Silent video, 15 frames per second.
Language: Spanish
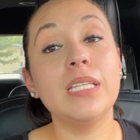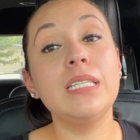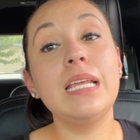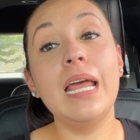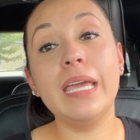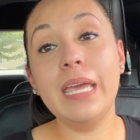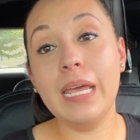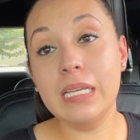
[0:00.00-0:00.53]
Si
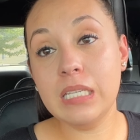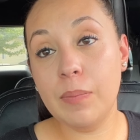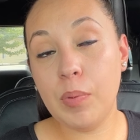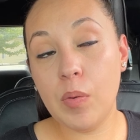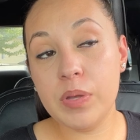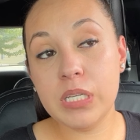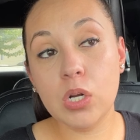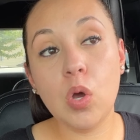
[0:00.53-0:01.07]
la quieres
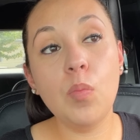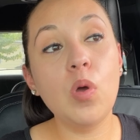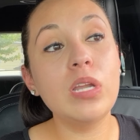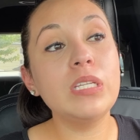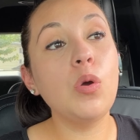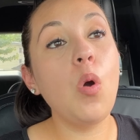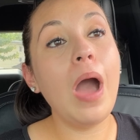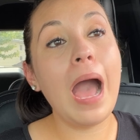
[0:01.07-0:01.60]
aprovechar, como les
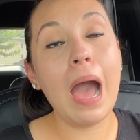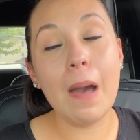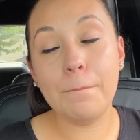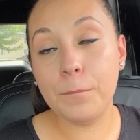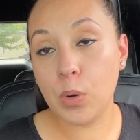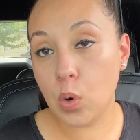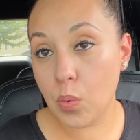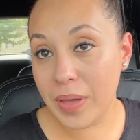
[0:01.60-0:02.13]
digo,
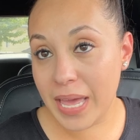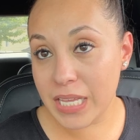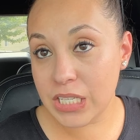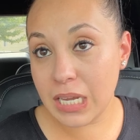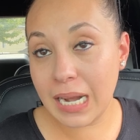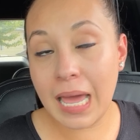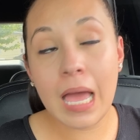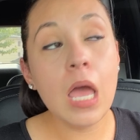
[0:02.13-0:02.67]

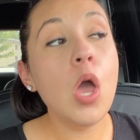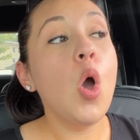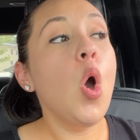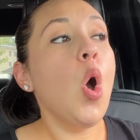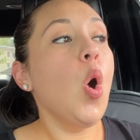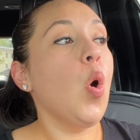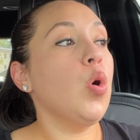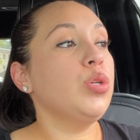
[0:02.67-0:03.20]
aprovechela
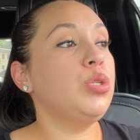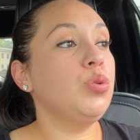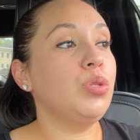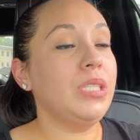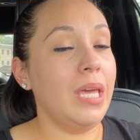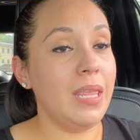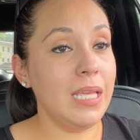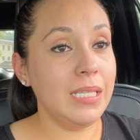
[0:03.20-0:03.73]
o si
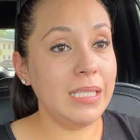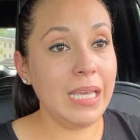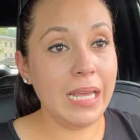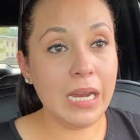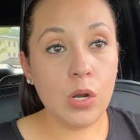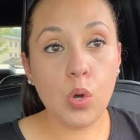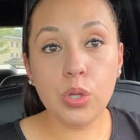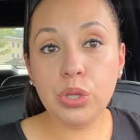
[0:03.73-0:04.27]
ustedes
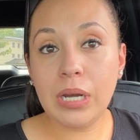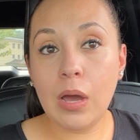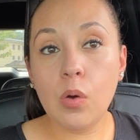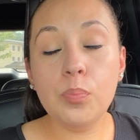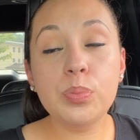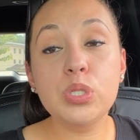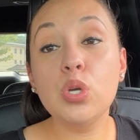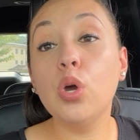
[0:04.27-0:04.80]
tienen otra
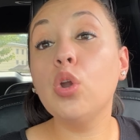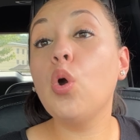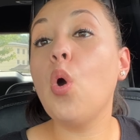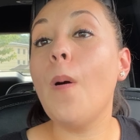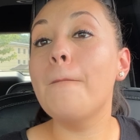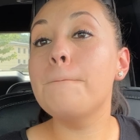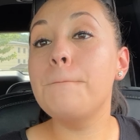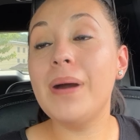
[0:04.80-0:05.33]
opción,
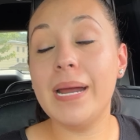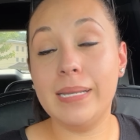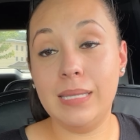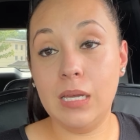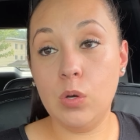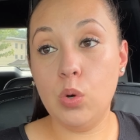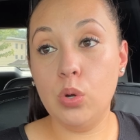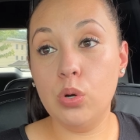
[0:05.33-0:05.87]

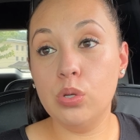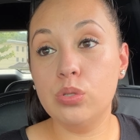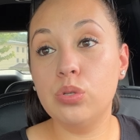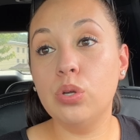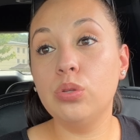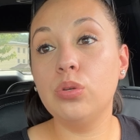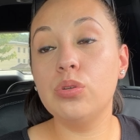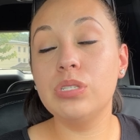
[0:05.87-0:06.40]
compartan con
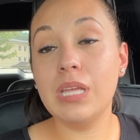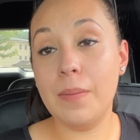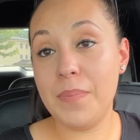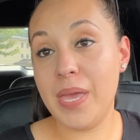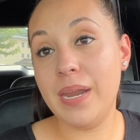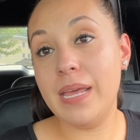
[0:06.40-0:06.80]
nosotros también